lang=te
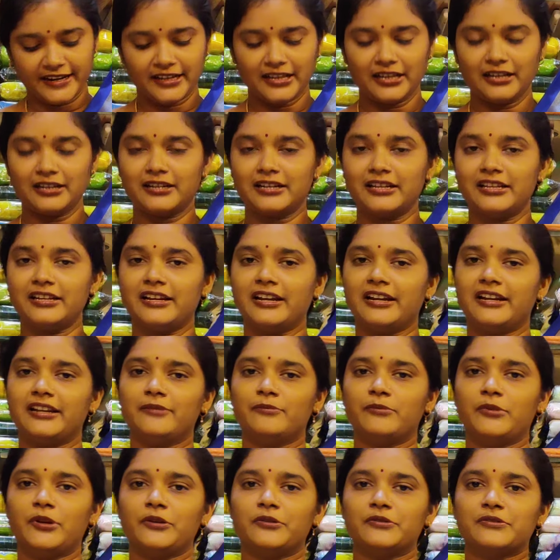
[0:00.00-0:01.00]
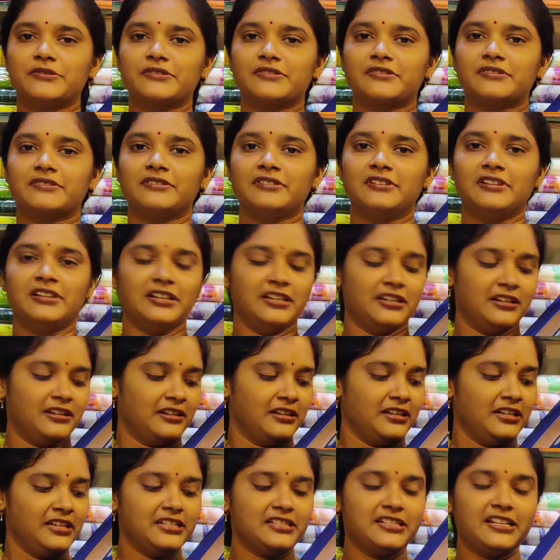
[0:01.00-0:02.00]
రన్నింగ్ బ్లౌజ్ ఈ శారీ
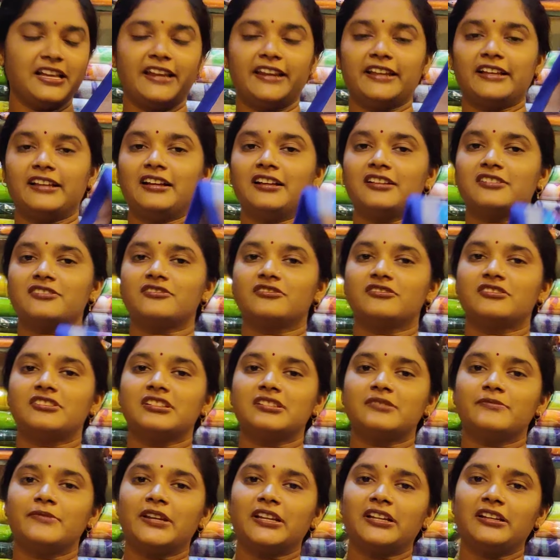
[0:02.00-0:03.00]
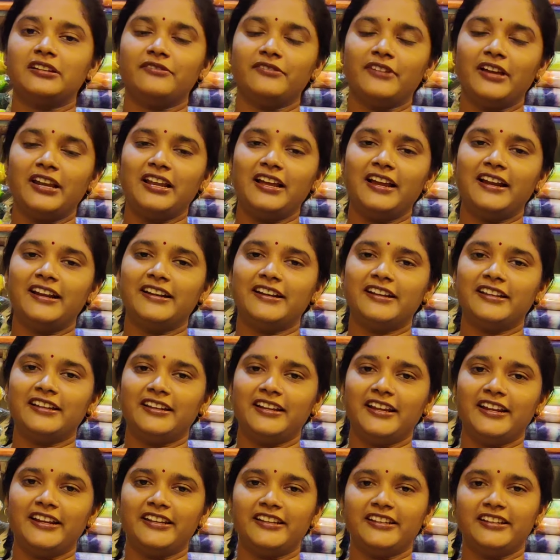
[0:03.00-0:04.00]
కాస్ట్ వచ్చేసి మనకి ట్వెల్వ్ హండ్రెడ్ అండ్ నైంటీ నైన్
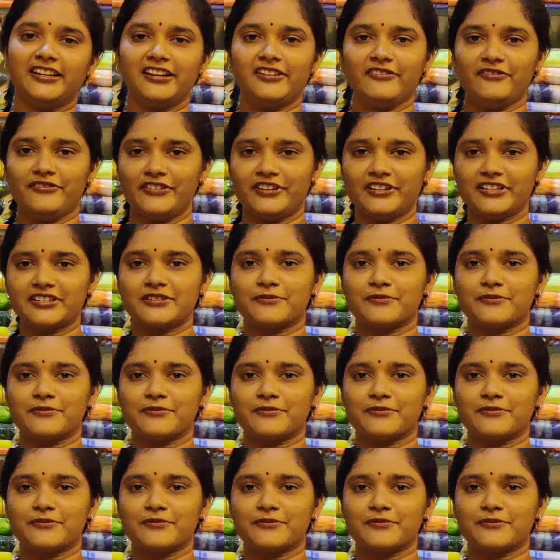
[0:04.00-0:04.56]
ఫ్రీ షిప్పింగ్